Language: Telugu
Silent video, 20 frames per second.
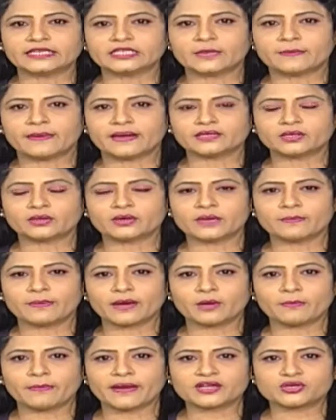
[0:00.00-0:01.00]

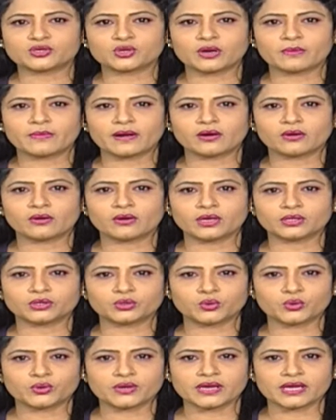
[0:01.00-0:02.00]
హైదరాబాద్లోని పలు పెట్రోల్
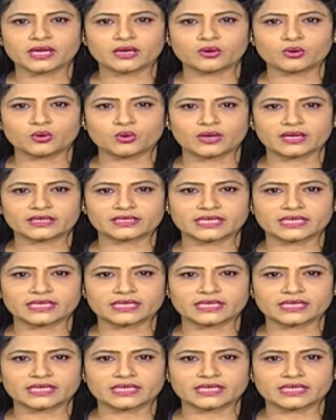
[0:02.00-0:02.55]
బంకుల్లో తూనికలు